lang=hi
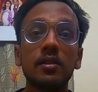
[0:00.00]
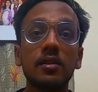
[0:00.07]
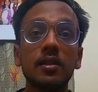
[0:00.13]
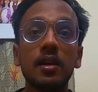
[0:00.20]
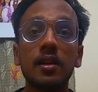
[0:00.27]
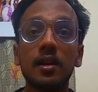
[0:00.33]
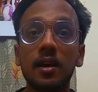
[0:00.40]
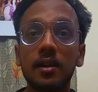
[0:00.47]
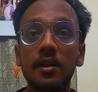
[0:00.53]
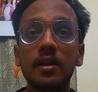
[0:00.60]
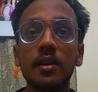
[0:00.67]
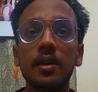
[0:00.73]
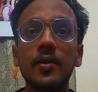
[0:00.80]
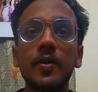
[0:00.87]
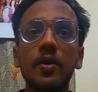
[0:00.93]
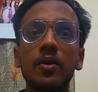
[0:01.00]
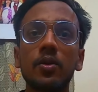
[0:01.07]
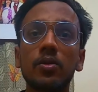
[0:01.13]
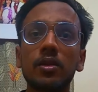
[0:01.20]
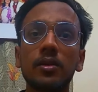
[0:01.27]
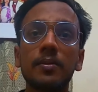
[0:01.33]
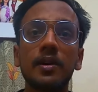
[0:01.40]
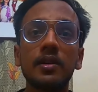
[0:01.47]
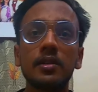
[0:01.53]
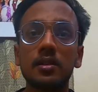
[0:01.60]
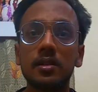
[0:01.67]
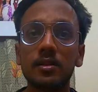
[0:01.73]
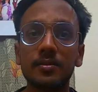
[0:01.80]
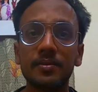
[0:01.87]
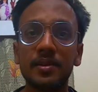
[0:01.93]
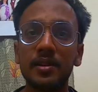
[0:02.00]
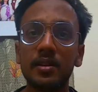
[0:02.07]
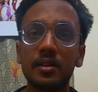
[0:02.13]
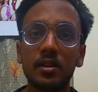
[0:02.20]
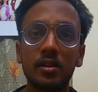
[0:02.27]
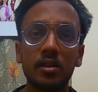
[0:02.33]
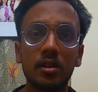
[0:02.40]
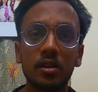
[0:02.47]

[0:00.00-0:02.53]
सीधा नहाने गया और उसके बाद मैंने